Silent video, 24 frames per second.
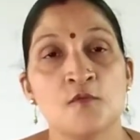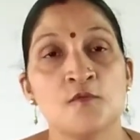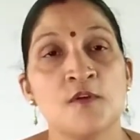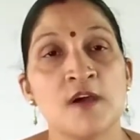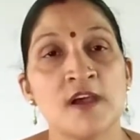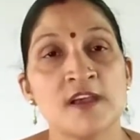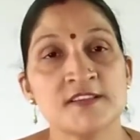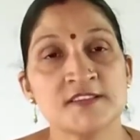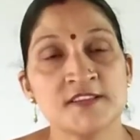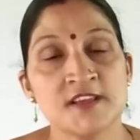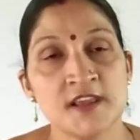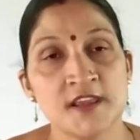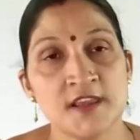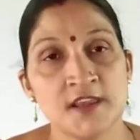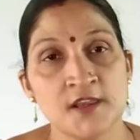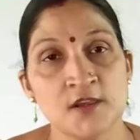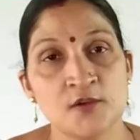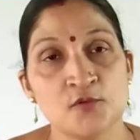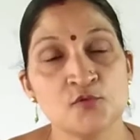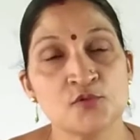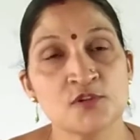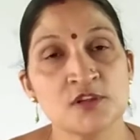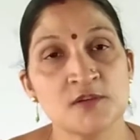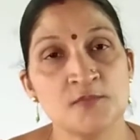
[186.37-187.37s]
वैसे
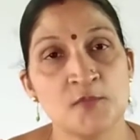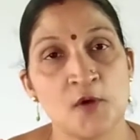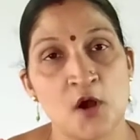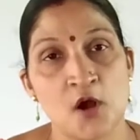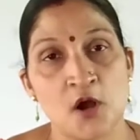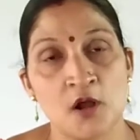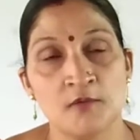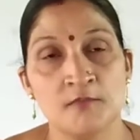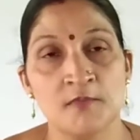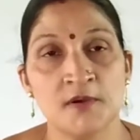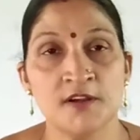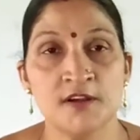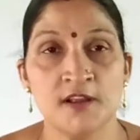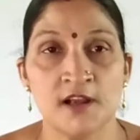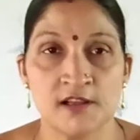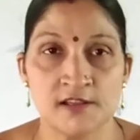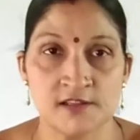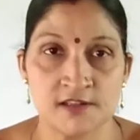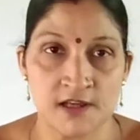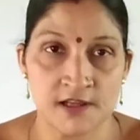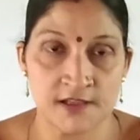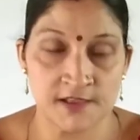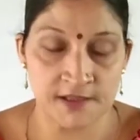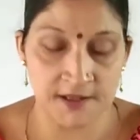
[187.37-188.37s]
ही उसी माहौल में
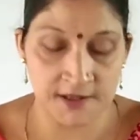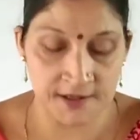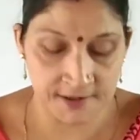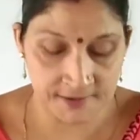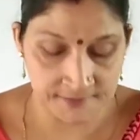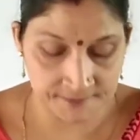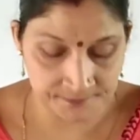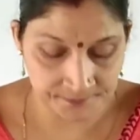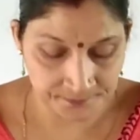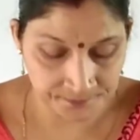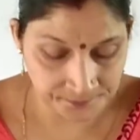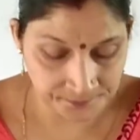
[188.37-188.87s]
ढल जाते हैं